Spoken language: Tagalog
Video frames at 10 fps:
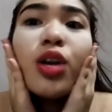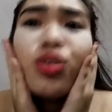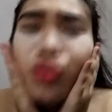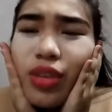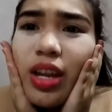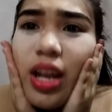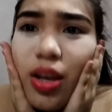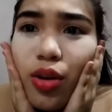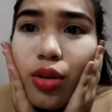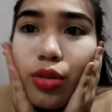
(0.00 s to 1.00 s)
yun yung kilay
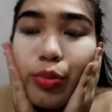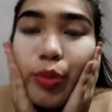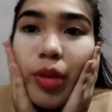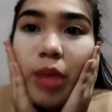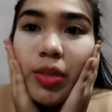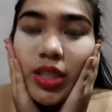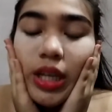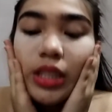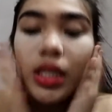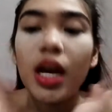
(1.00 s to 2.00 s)
ko, yun yung problema sa
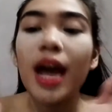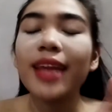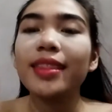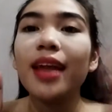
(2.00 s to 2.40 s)
kanya. Kahit